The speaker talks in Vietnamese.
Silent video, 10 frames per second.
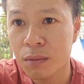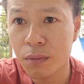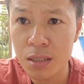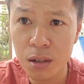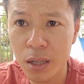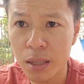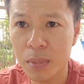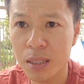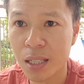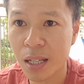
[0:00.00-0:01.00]
và sau đây
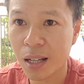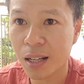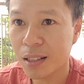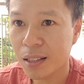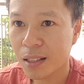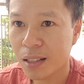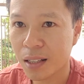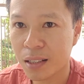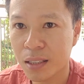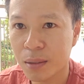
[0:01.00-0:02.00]
mình sẽ
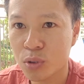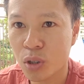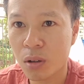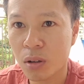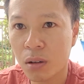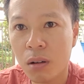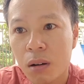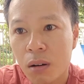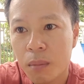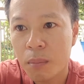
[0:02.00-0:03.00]
à, tiêm cho
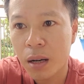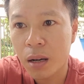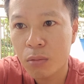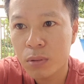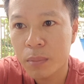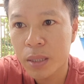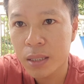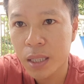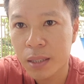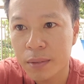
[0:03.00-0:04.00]
bạn lốc nhà mình nhá